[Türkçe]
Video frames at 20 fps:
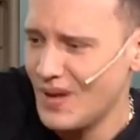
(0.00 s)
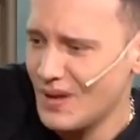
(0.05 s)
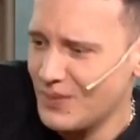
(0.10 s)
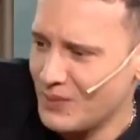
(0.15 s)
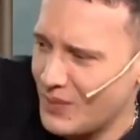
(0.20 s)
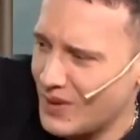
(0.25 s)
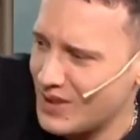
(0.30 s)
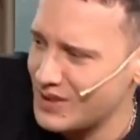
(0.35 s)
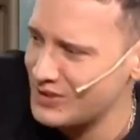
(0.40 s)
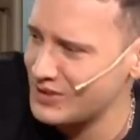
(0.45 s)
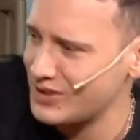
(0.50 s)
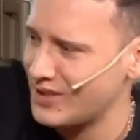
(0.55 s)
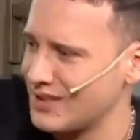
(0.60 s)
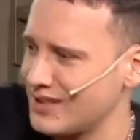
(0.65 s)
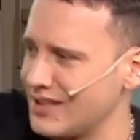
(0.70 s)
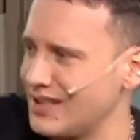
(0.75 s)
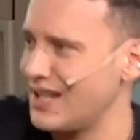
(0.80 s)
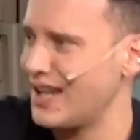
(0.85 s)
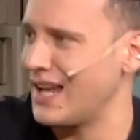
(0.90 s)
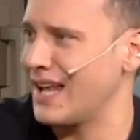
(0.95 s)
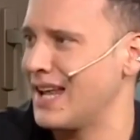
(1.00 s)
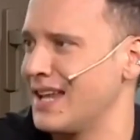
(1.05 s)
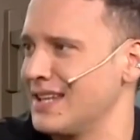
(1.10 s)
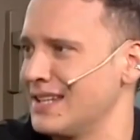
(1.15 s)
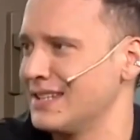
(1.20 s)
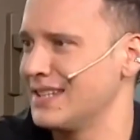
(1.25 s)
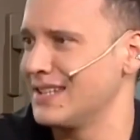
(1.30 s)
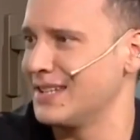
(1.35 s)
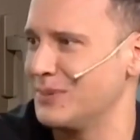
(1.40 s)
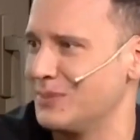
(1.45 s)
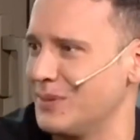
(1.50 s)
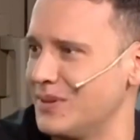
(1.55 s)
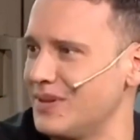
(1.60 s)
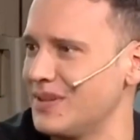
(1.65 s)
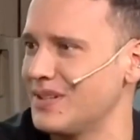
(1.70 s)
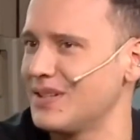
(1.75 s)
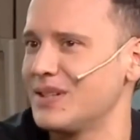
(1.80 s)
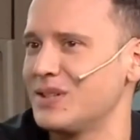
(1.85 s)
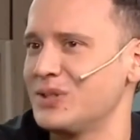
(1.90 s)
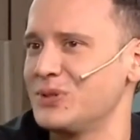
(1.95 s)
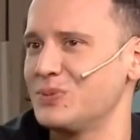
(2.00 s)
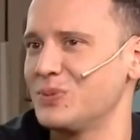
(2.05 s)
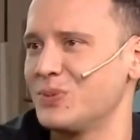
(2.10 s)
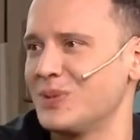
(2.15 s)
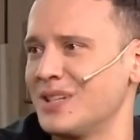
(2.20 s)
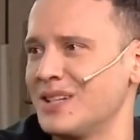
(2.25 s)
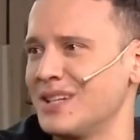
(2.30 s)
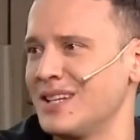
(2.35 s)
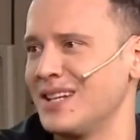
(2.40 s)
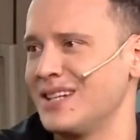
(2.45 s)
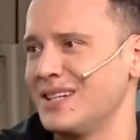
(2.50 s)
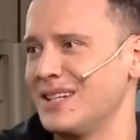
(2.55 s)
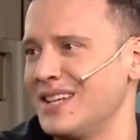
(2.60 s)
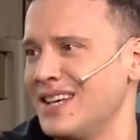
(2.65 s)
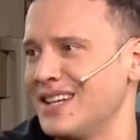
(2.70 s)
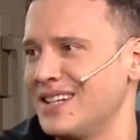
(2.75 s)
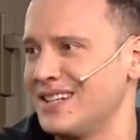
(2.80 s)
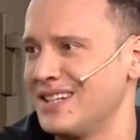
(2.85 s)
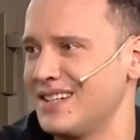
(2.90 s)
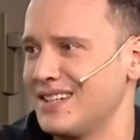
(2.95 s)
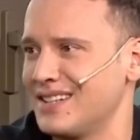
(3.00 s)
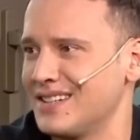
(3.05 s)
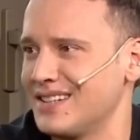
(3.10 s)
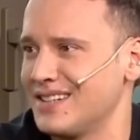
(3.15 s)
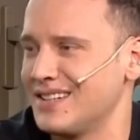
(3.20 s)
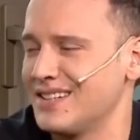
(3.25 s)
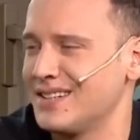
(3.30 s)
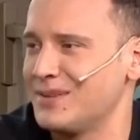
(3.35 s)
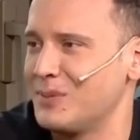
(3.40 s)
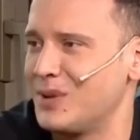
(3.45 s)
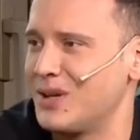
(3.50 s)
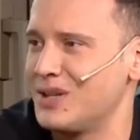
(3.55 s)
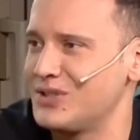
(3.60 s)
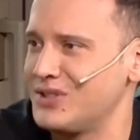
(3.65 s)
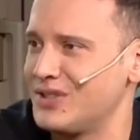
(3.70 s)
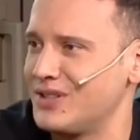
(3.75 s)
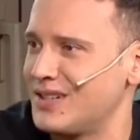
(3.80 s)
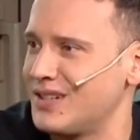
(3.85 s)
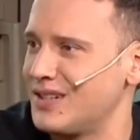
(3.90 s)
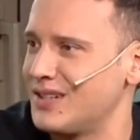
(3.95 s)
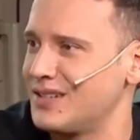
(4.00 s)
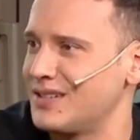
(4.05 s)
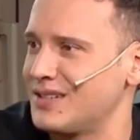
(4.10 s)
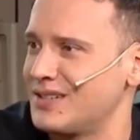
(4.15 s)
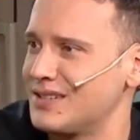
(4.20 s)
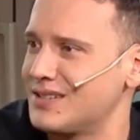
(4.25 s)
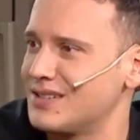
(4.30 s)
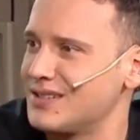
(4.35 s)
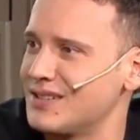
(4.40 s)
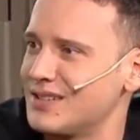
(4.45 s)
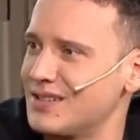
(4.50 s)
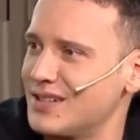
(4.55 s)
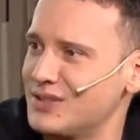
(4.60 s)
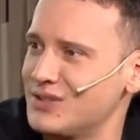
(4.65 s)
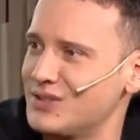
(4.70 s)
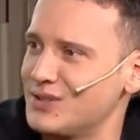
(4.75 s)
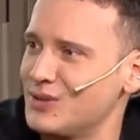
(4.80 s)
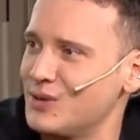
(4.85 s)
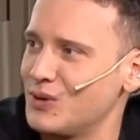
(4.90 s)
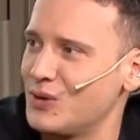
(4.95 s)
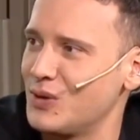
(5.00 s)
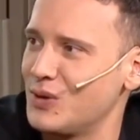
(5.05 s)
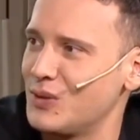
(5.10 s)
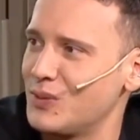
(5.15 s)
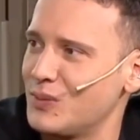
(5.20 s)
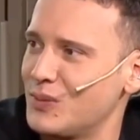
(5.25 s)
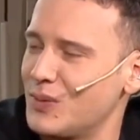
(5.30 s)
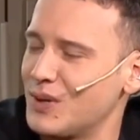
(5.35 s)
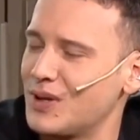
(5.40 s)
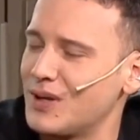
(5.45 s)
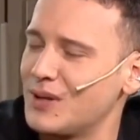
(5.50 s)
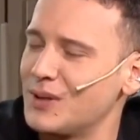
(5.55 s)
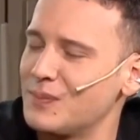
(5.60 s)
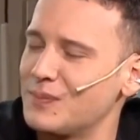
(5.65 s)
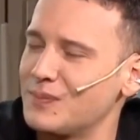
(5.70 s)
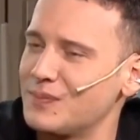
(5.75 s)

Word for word: bazı şarkılar Eren'de gibi. Şimdi bana yeni yeni e, maceralar açılıyor. Bakalım.